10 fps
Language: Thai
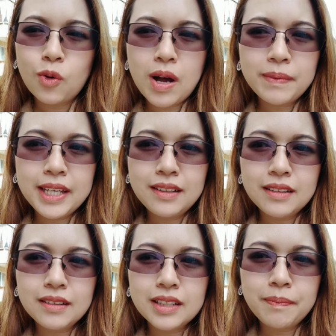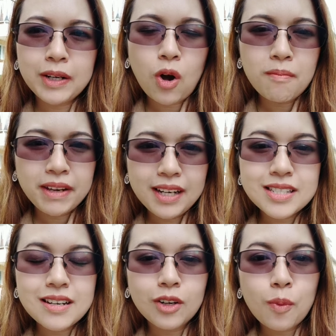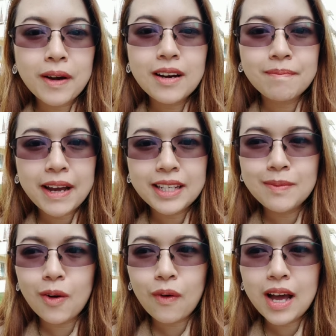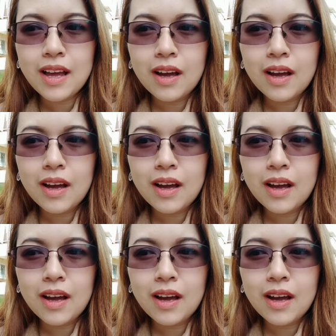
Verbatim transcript: ความคิดหรือเป็นคอมเมนต์ในเชิงลบเกินไปที่บอกว่า